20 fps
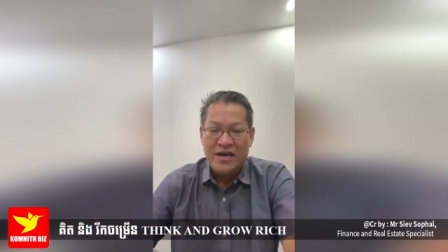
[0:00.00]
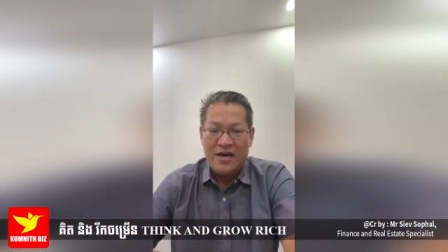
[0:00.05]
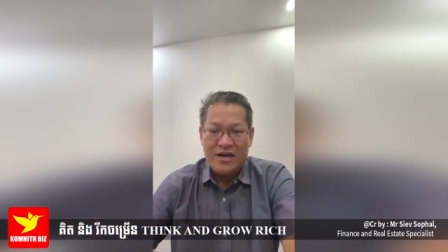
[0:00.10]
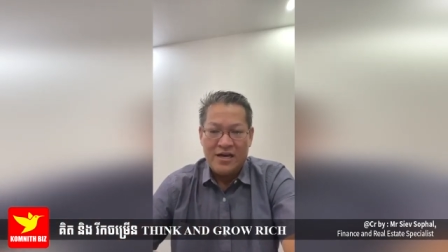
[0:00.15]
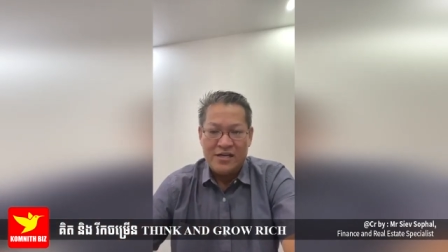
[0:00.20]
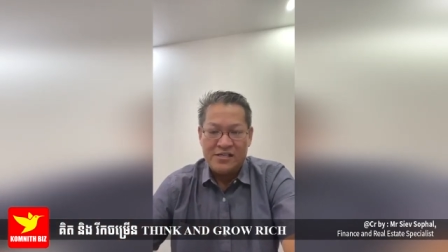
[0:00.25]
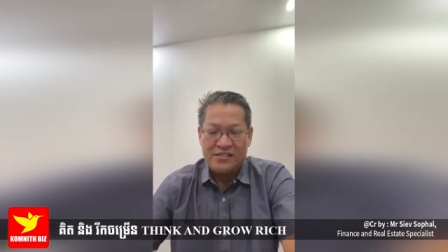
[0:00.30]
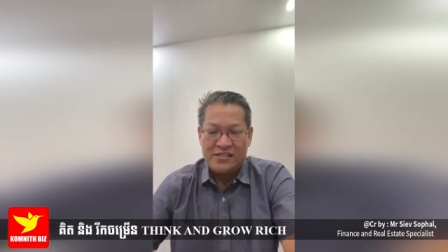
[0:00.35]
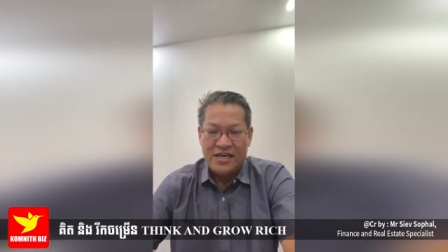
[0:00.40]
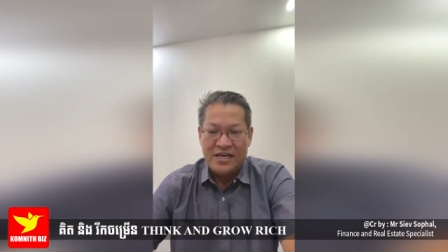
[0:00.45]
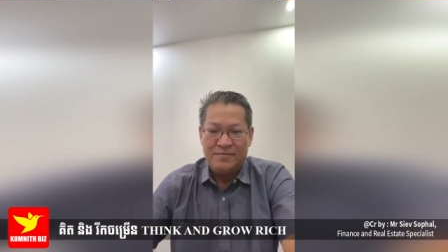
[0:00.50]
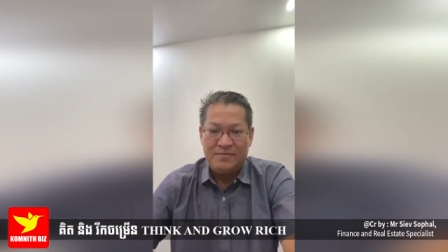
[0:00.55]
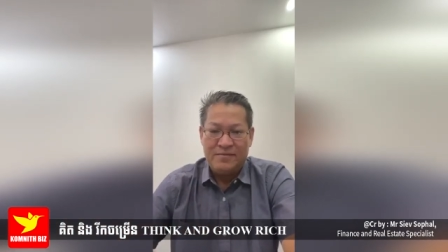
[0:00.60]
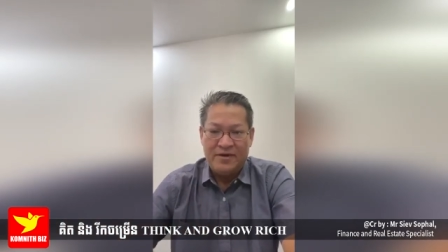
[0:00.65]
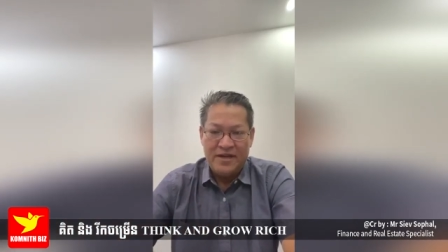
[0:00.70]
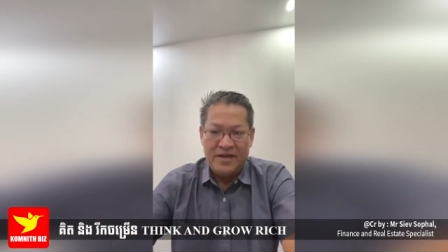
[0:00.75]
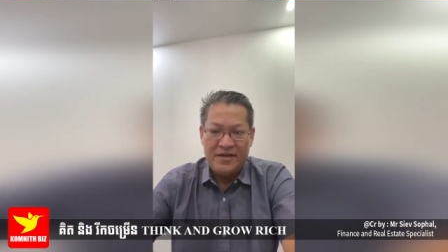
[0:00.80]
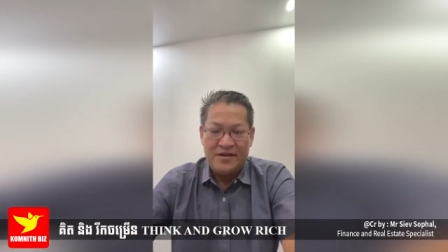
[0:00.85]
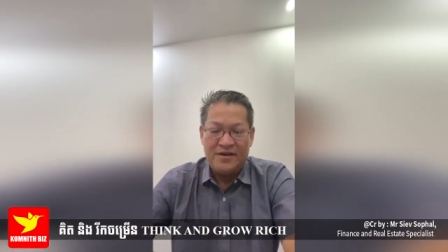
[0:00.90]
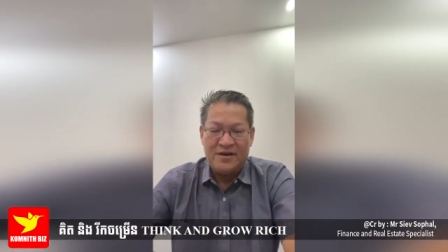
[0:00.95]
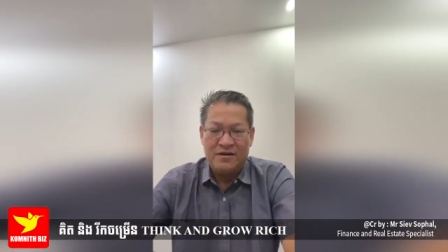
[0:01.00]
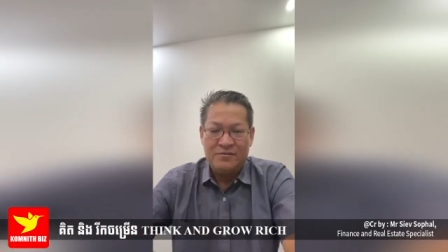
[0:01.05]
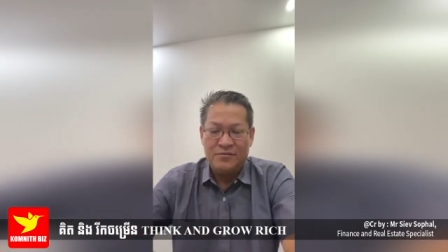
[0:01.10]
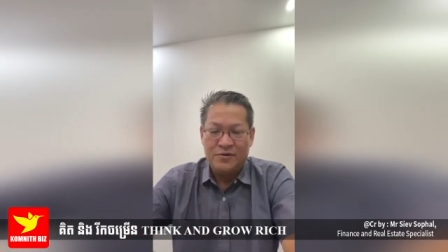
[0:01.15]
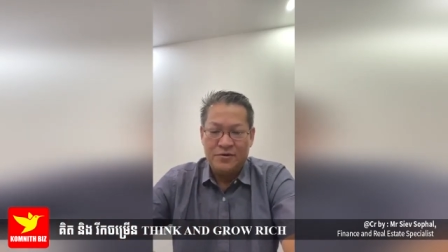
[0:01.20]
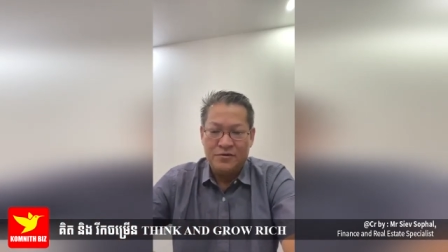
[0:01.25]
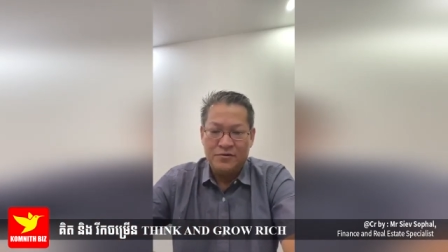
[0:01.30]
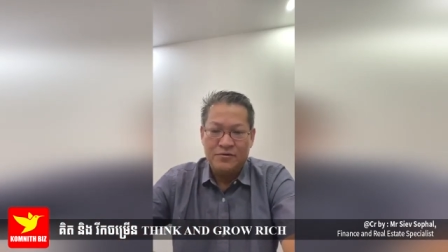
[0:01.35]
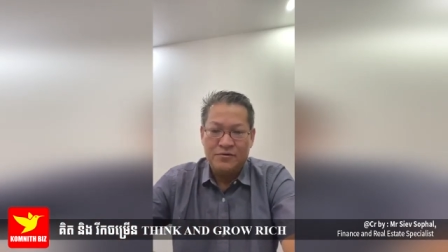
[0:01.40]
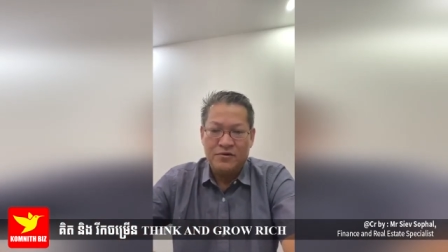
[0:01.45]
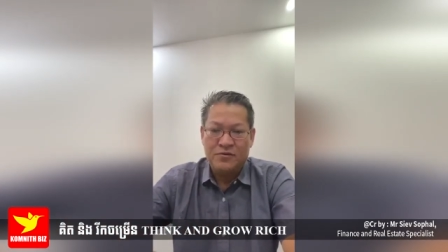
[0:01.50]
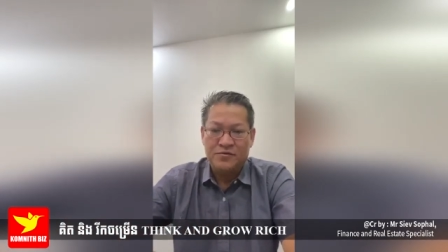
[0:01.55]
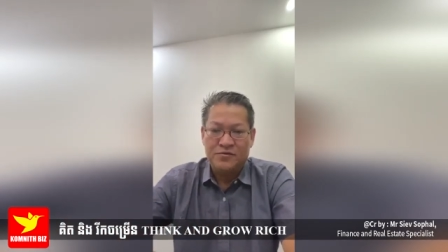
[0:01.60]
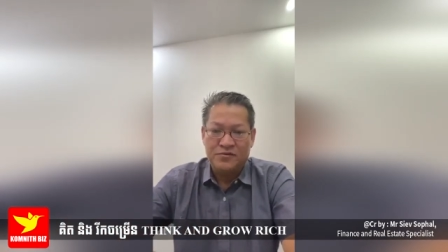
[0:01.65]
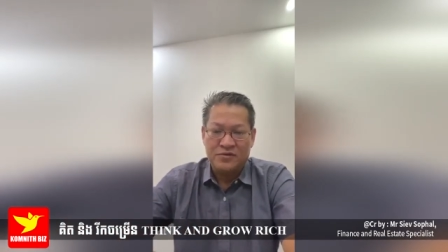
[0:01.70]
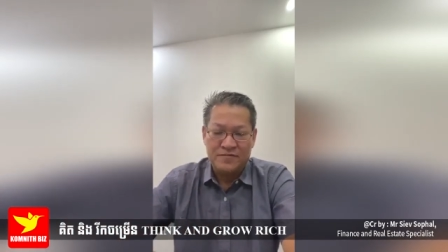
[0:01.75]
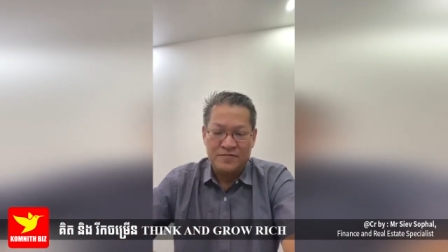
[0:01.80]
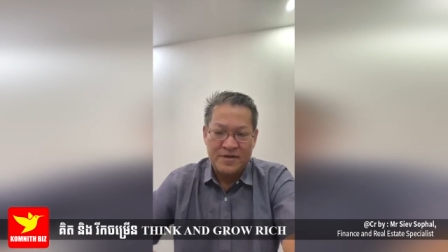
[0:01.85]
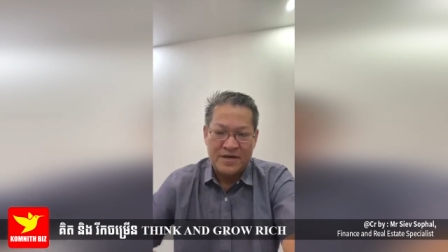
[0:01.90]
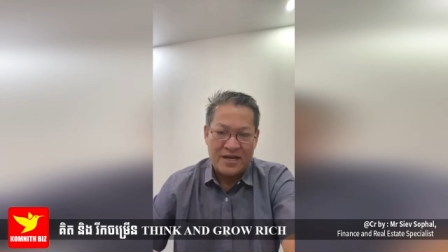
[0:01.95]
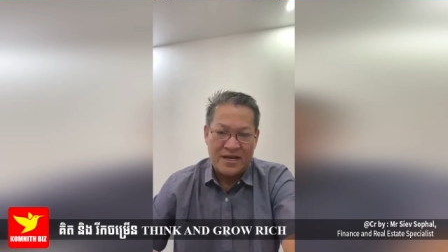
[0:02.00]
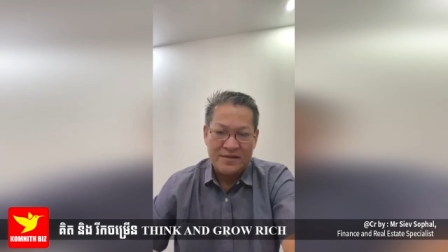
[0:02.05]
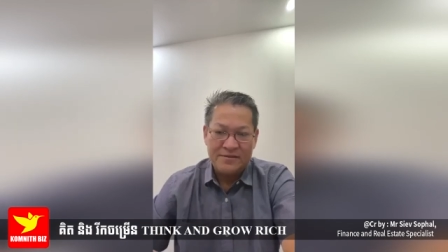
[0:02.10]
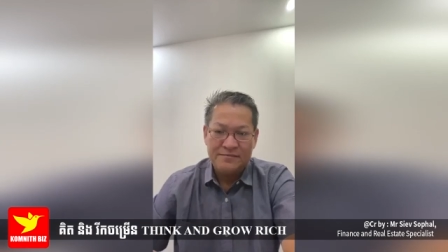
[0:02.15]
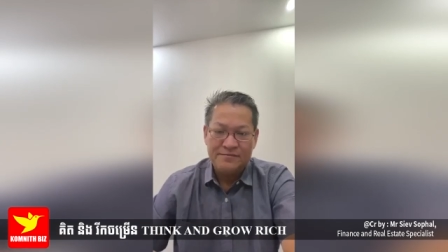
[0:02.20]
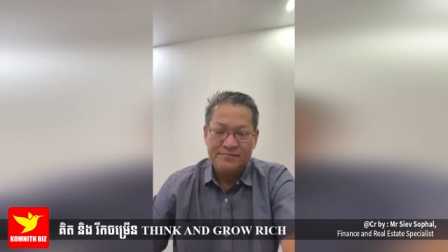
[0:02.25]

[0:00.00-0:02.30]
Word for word: Ai chạy một lệch đón một lúc group stop bằng nặng.